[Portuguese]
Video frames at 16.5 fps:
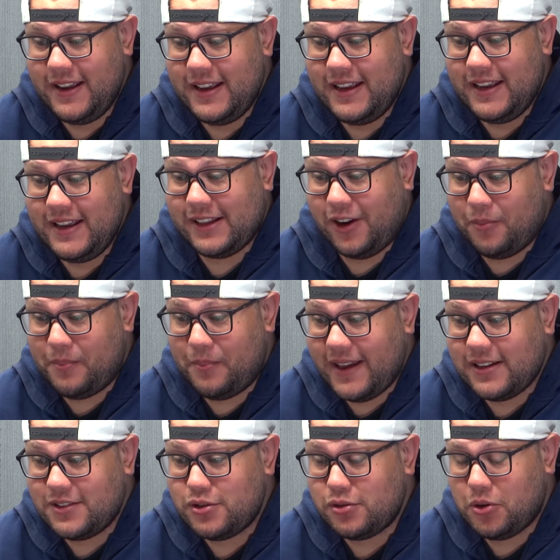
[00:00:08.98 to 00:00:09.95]
Tá um
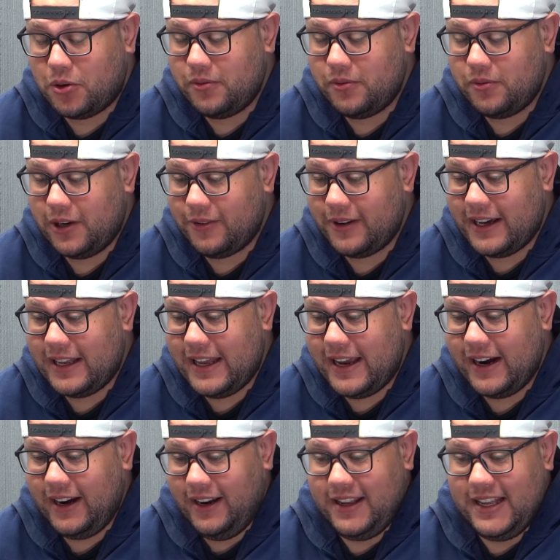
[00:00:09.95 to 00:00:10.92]
baita descontão,
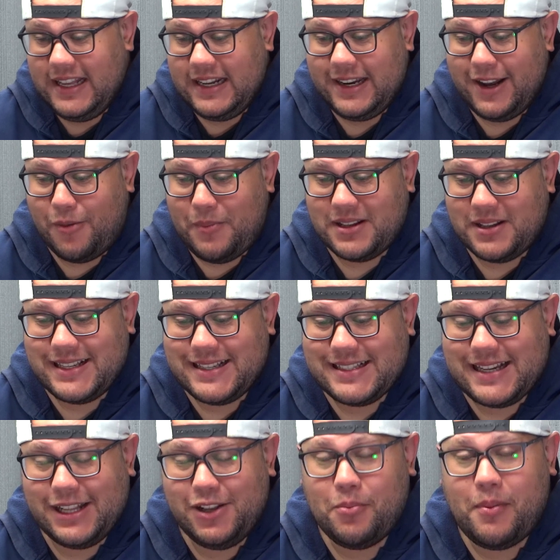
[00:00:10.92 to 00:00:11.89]
galera. Dá uma
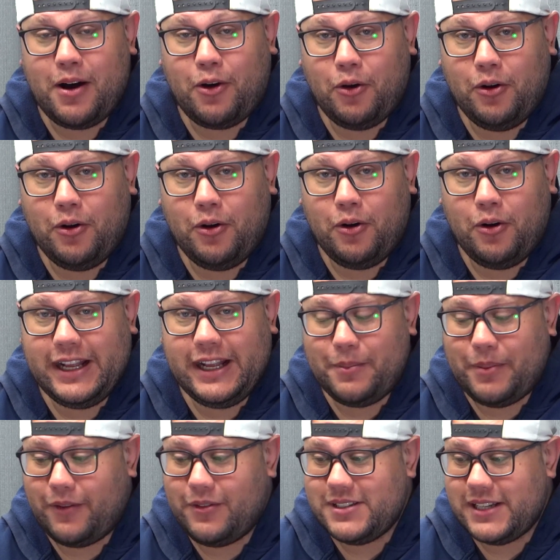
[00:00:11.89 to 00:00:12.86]
acessada e uma conferida
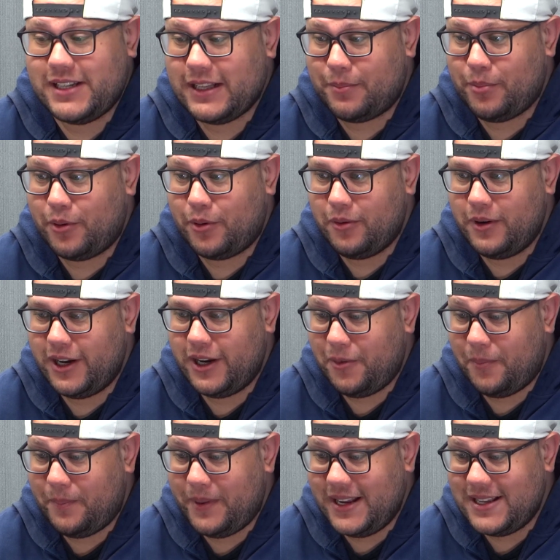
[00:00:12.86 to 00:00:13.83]
para você que tá procurando
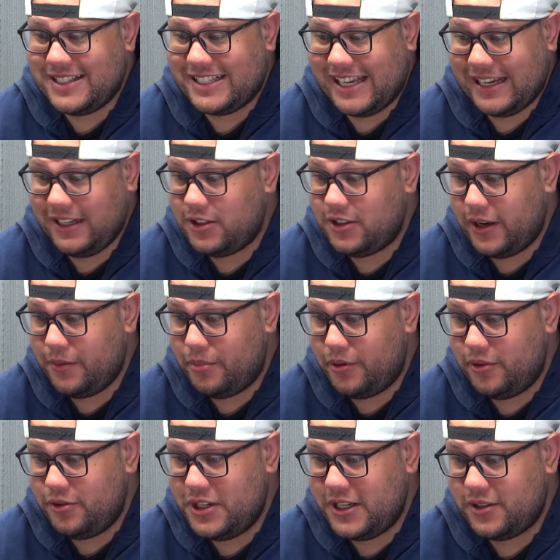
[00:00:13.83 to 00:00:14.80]
um presente aí pro
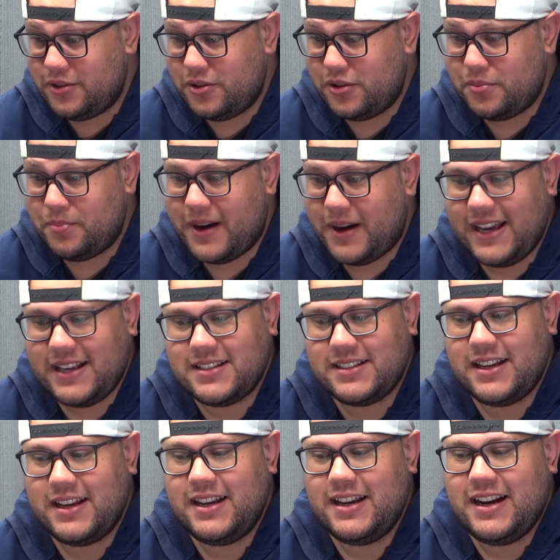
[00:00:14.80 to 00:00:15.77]
Dias dos Pais.
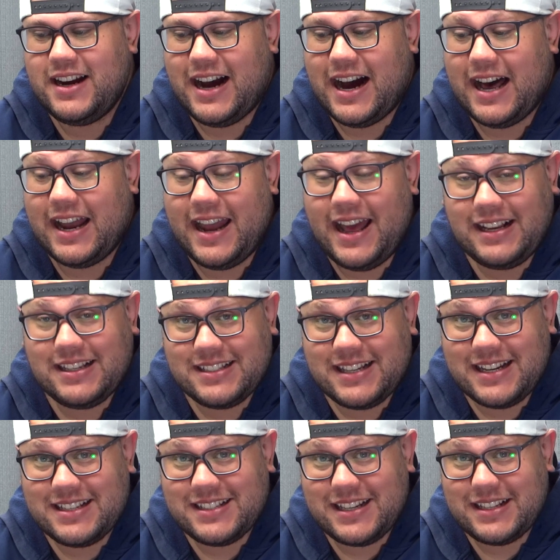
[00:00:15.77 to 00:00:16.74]
A Alexa
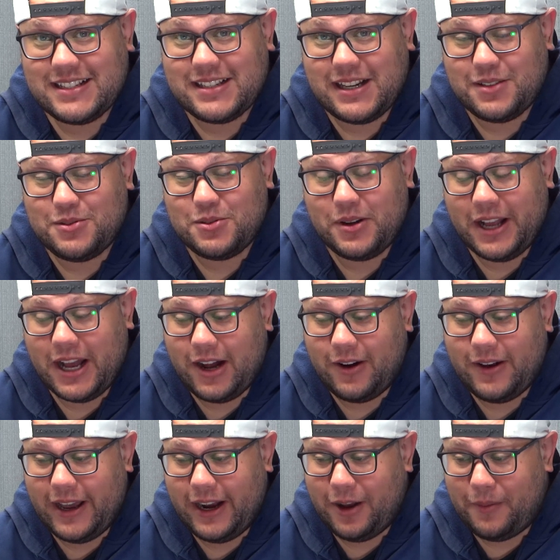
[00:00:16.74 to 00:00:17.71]
é
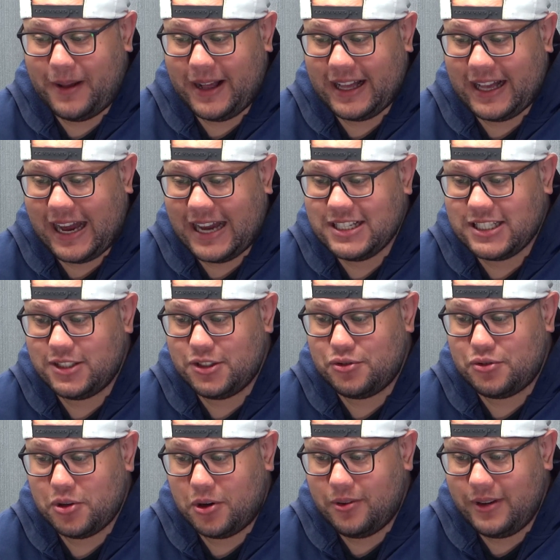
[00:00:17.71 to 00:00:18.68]
sensacional. Ela é uma caixa de
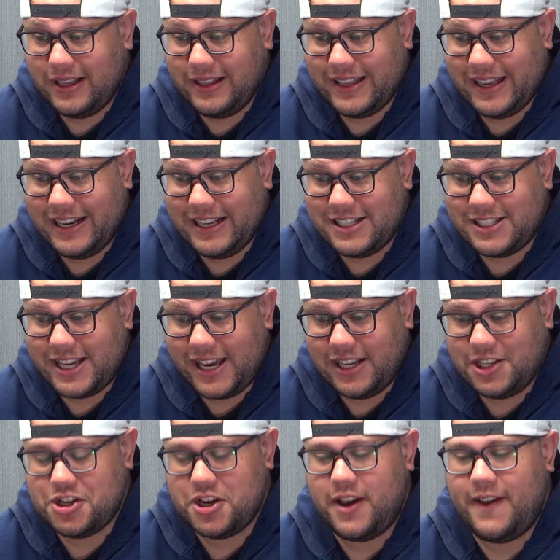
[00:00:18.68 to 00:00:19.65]
som
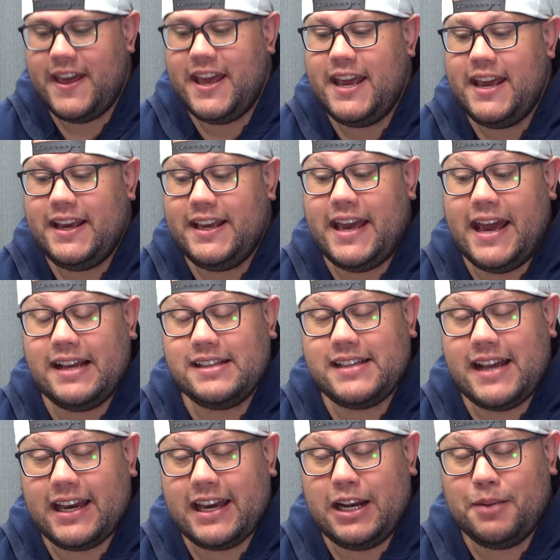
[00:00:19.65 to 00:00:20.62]
inteligente e
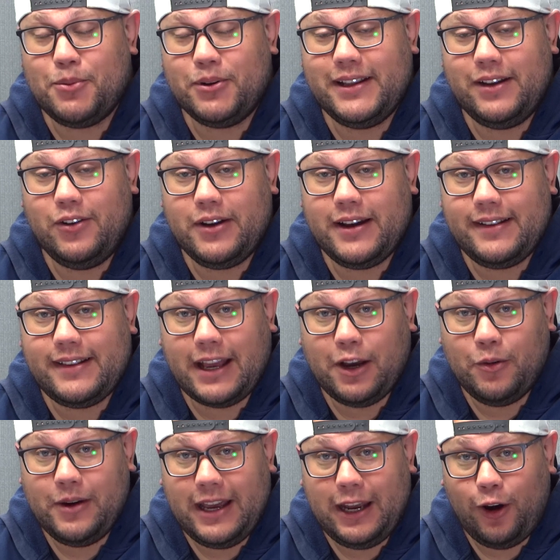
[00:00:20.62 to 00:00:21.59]
esse é aquele modelo que tem
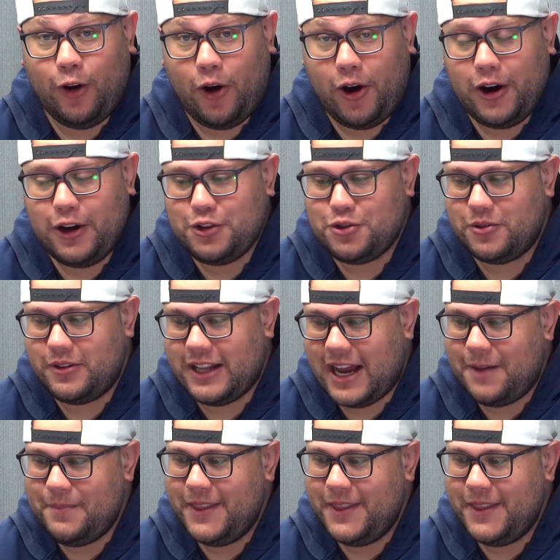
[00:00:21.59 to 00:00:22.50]
um relógio, tá?